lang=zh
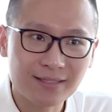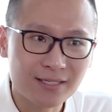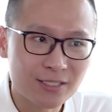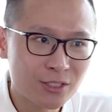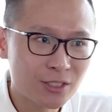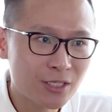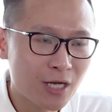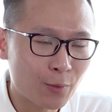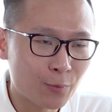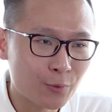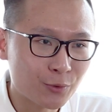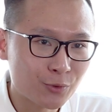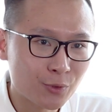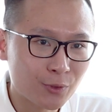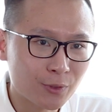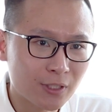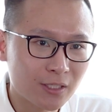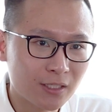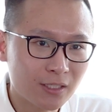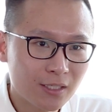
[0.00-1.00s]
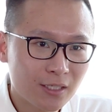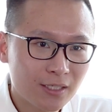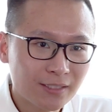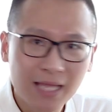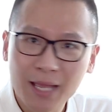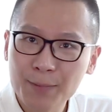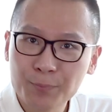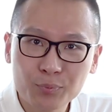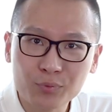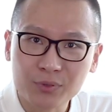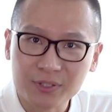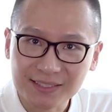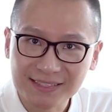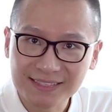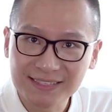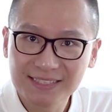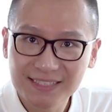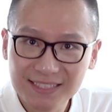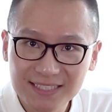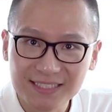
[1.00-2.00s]
也是让我觉得太不可
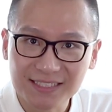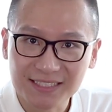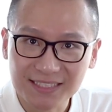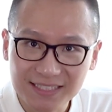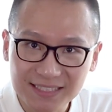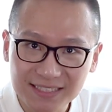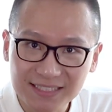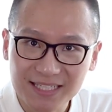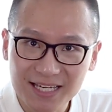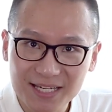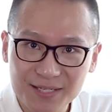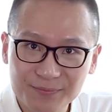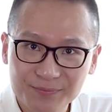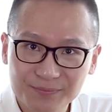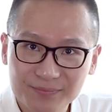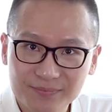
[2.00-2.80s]
思议的一点。